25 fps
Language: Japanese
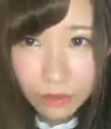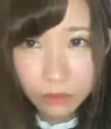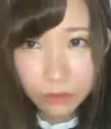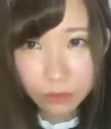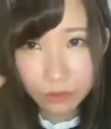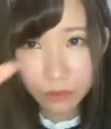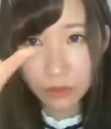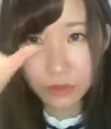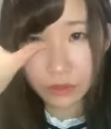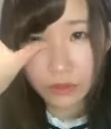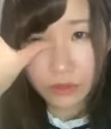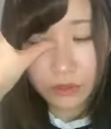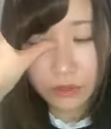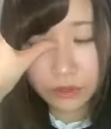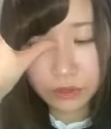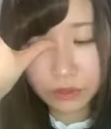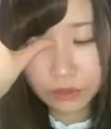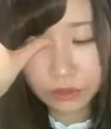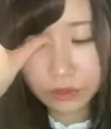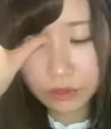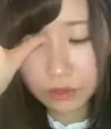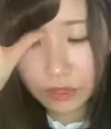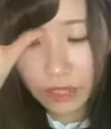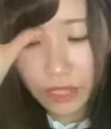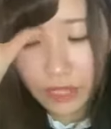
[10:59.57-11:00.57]
という
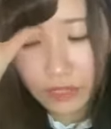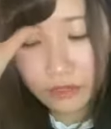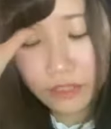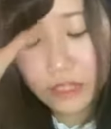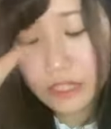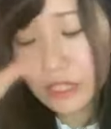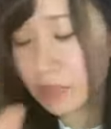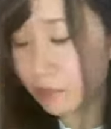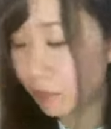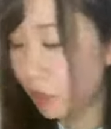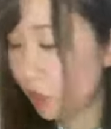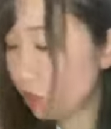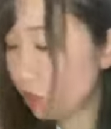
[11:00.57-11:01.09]
ことで、本日も